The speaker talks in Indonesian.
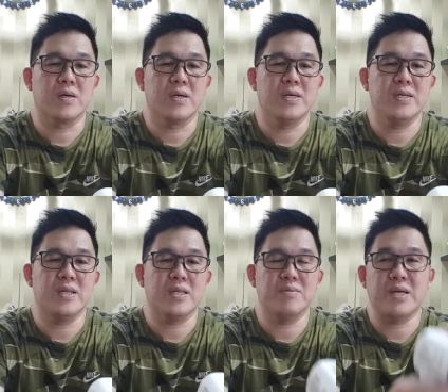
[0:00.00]
Oke, jadi
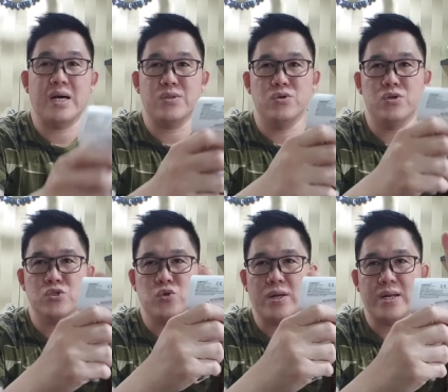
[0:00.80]
kita bisa atur
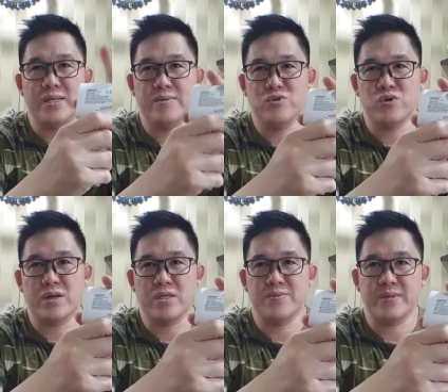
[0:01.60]
suaranya mau
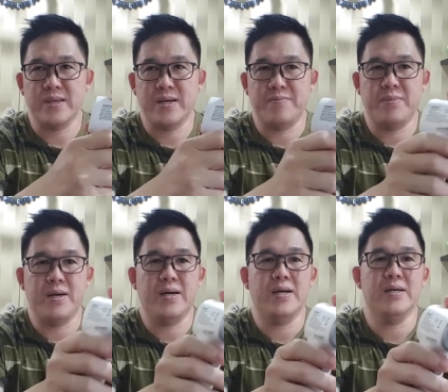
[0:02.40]
suaranya seperti
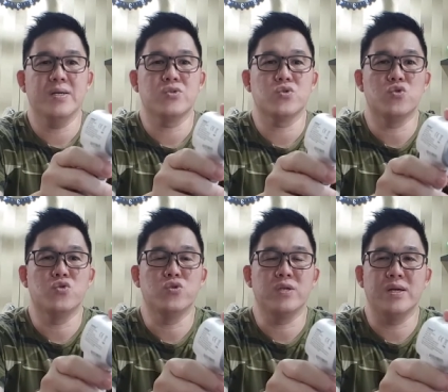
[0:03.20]
apa,
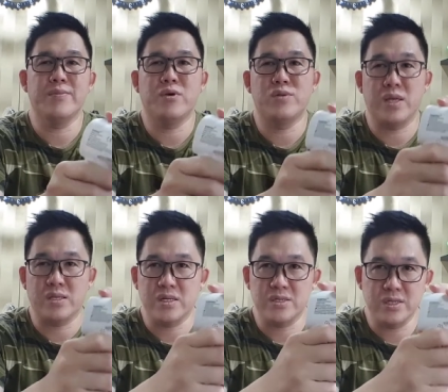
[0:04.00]
suhunya mau derajat
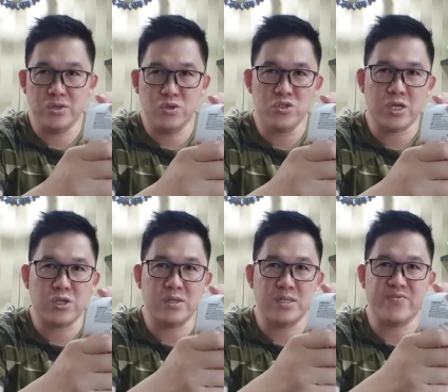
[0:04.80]
Celsius
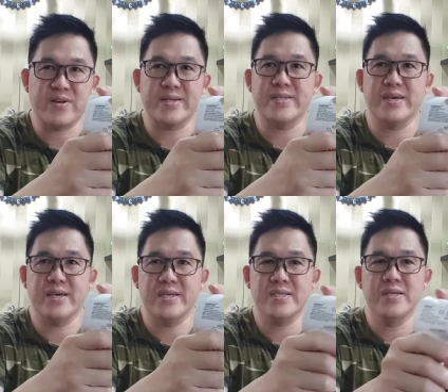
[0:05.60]
atau derajat
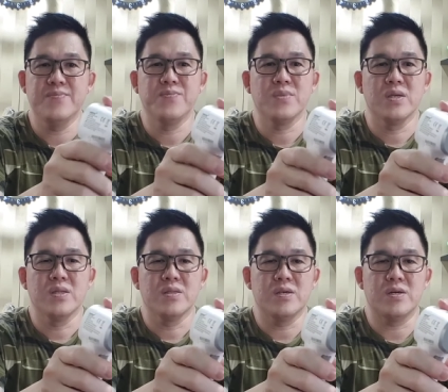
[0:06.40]
Fahrenheit.
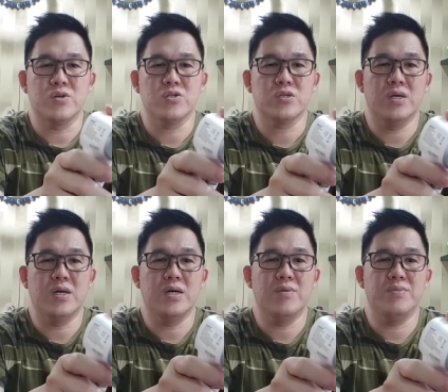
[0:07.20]
Terus
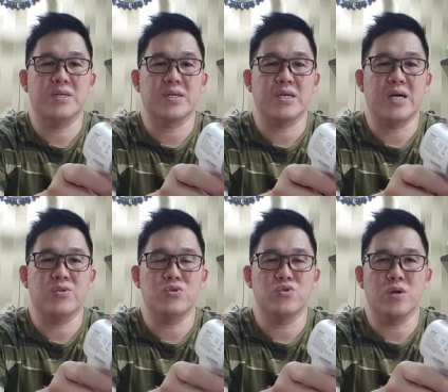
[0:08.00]
uh, bisa kita
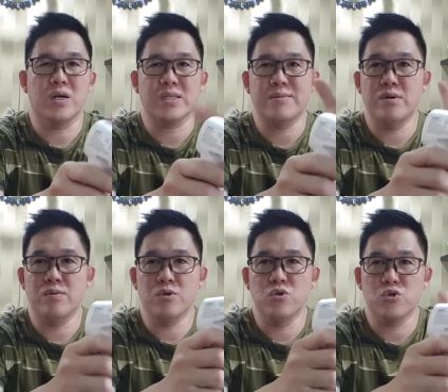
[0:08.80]
atur juga kita mau
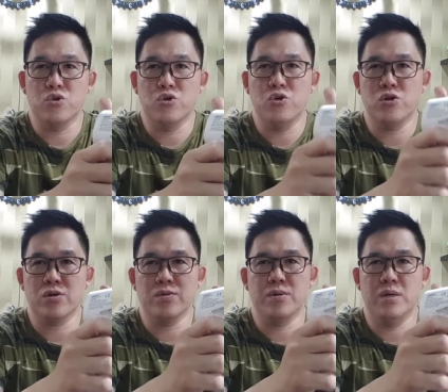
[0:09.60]

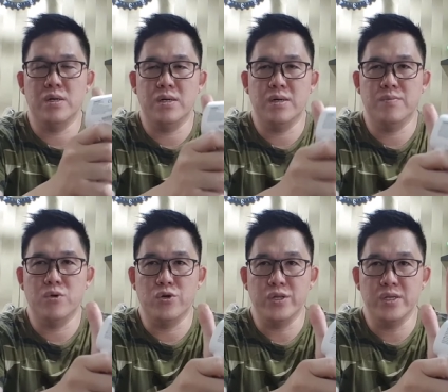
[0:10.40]
mengukur uh,
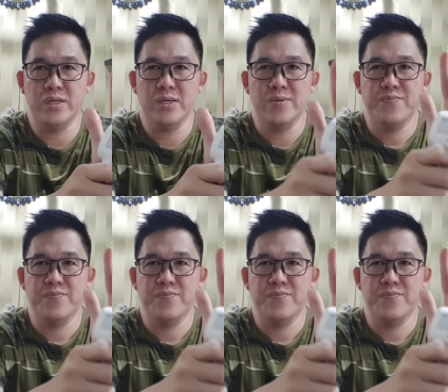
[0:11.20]
body